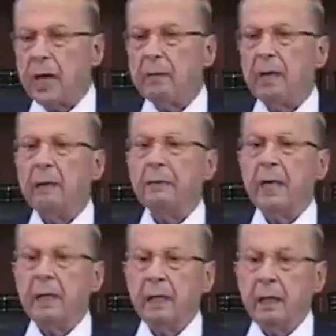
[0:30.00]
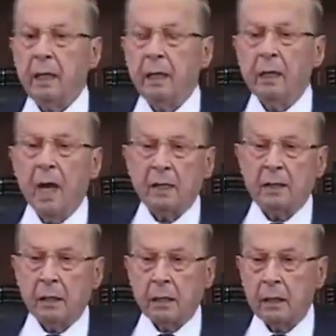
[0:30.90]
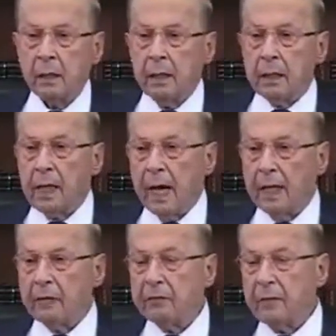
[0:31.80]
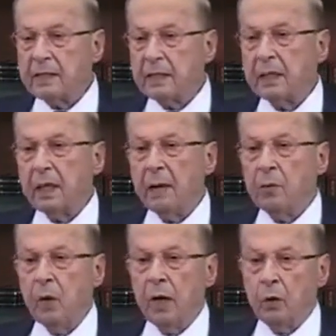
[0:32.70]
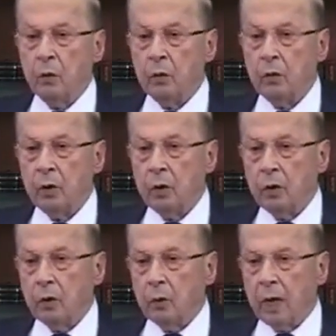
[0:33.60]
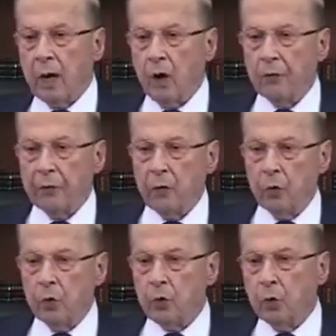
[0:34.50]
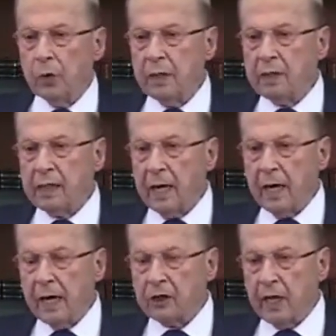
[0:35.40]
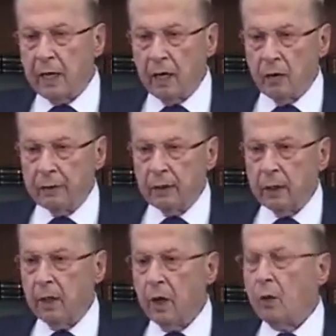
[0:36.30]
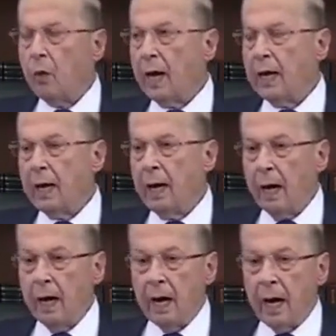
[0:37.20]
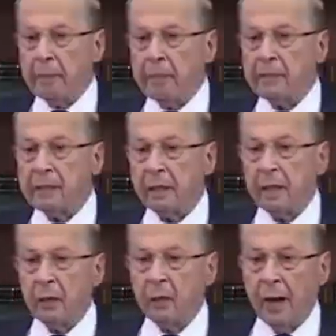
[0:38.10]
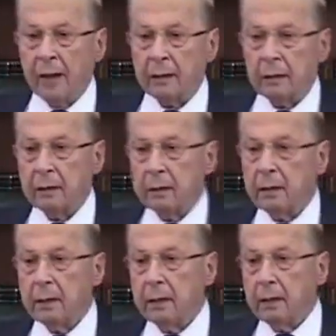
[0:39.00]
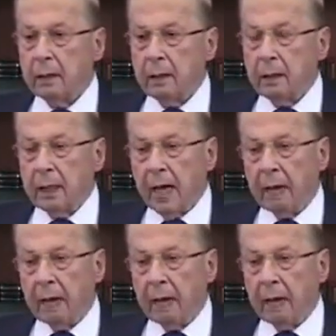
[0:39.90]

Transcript: اللبناني ناطر يعرف مصير امواله والخوف انه يكون انسرق جنى العمر وهلا عم ينسرق الوقت قبل